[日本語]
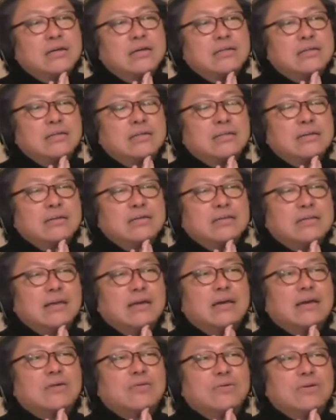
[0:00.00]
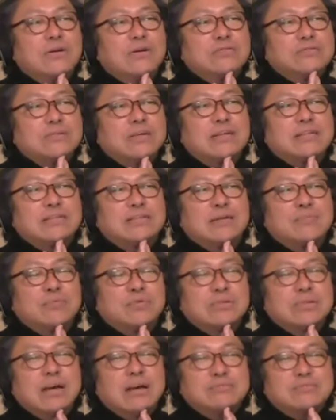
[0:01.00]
出てきて、これ歌って
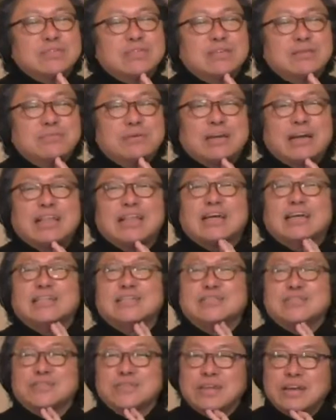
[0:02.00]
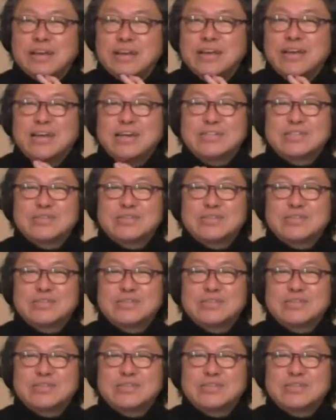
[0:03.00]
も多分響かないんですよね。